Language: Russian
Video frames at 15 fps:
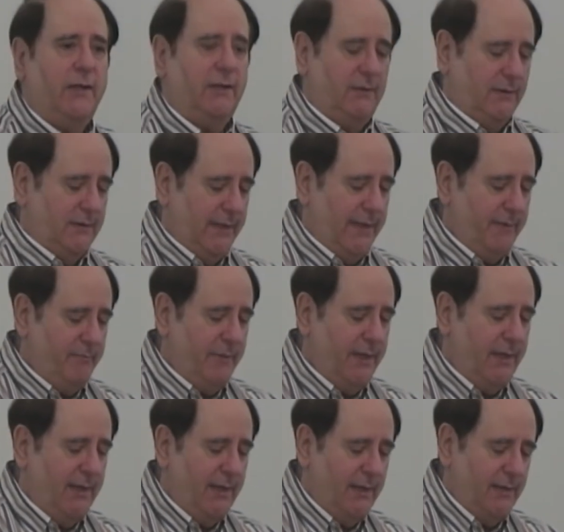Что ж,
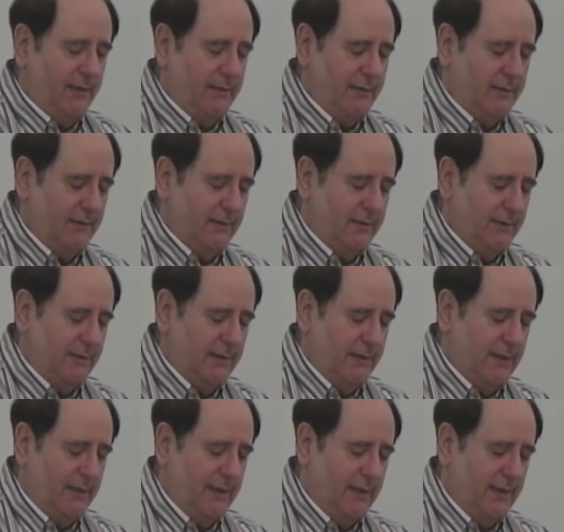позвольте мне
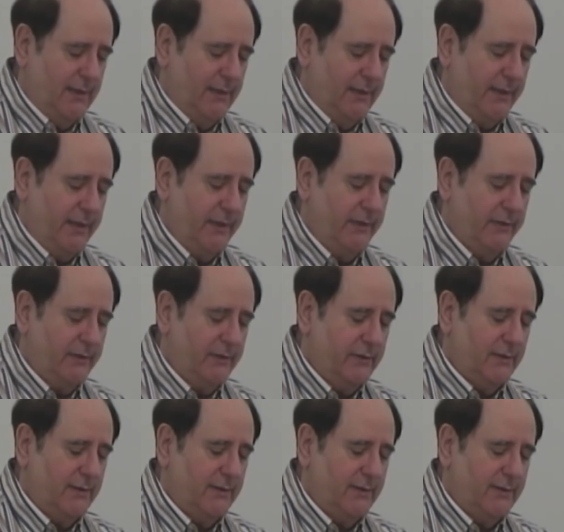uh,
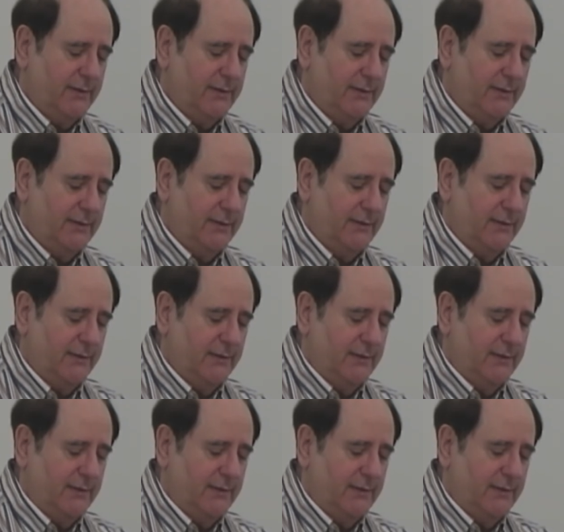здесь двигаться